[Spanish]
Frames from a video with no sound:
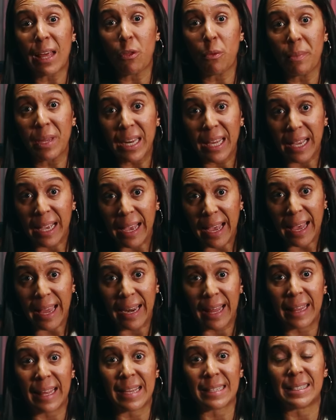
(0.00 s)

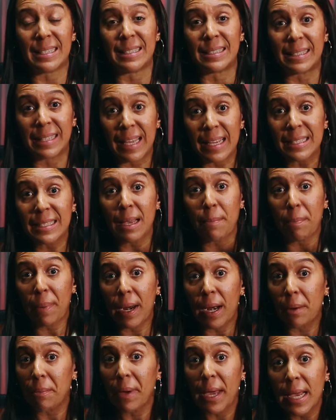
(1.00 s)
Dominicana de asistencia
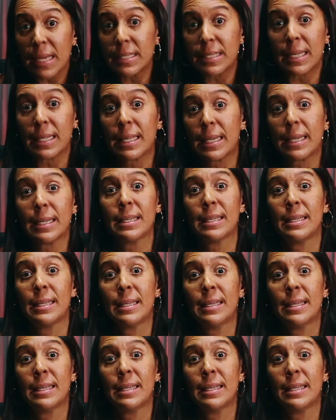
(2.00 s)
para el VHD